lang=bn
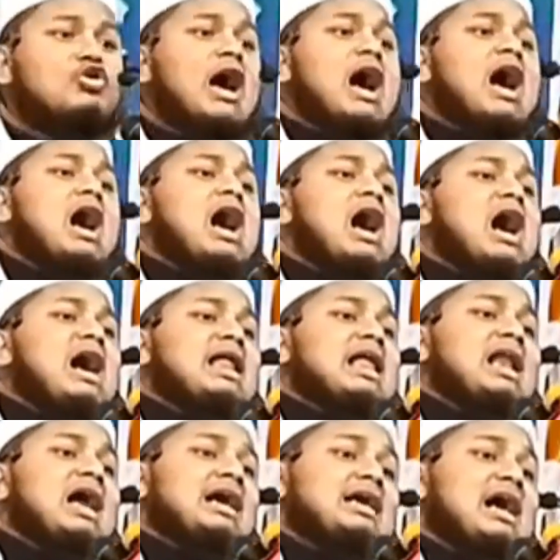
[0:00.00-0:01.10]
উনার
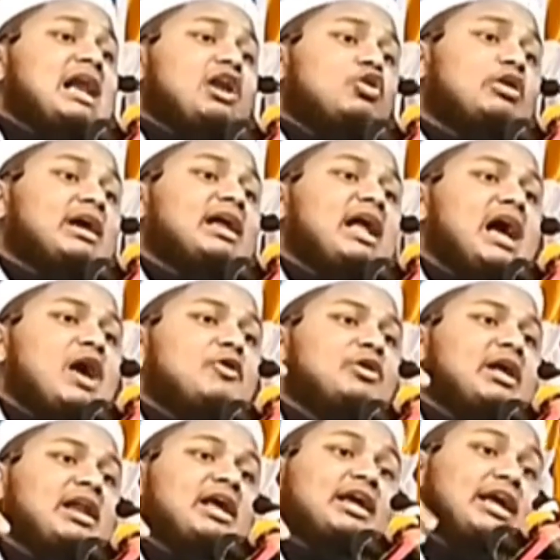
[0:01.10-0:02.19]
এলাকার লোকেরা
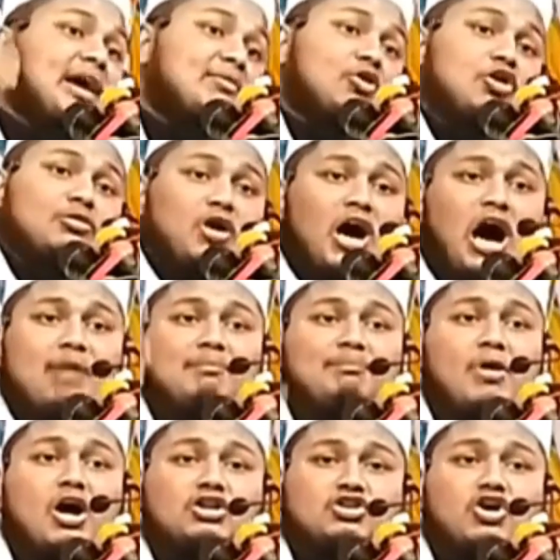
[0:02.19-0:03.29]
উনারে কেমন
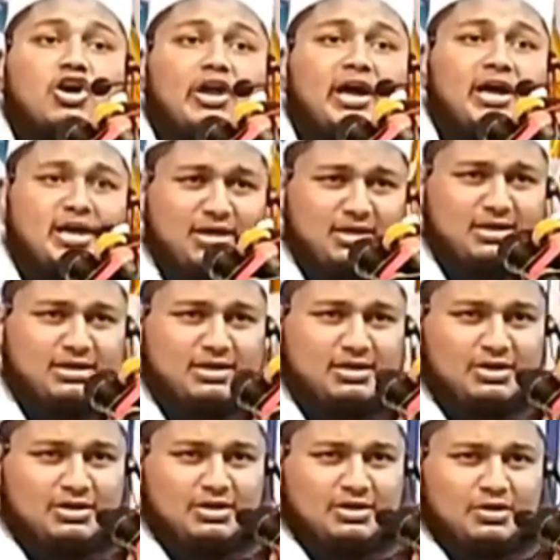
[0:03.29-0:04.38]
মহাব্বত করে
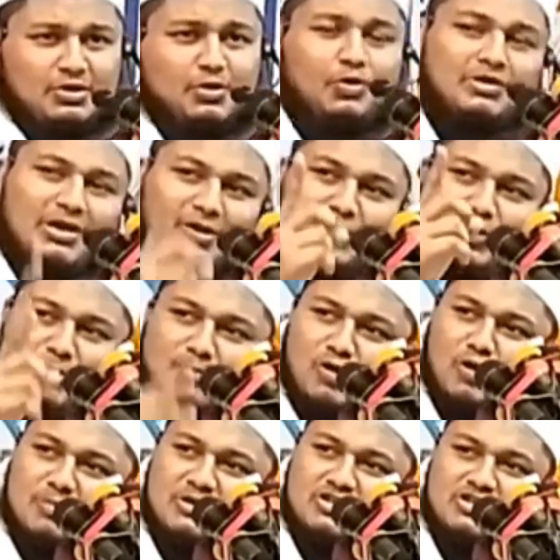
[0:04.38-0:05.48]
ওটা হলো
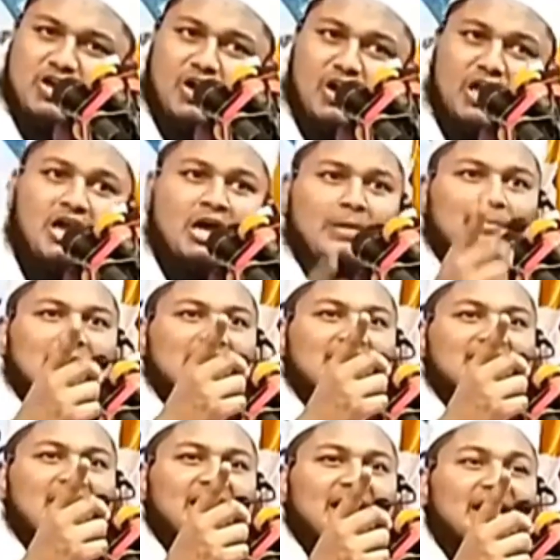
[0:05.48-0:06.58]
মূল বিষয়
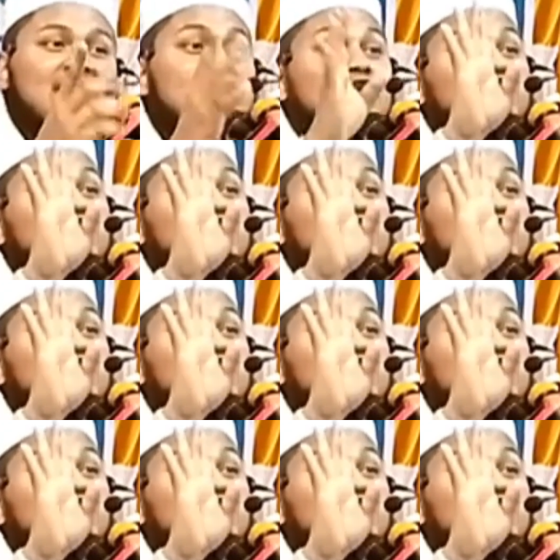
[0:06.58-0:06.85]
বান্দারে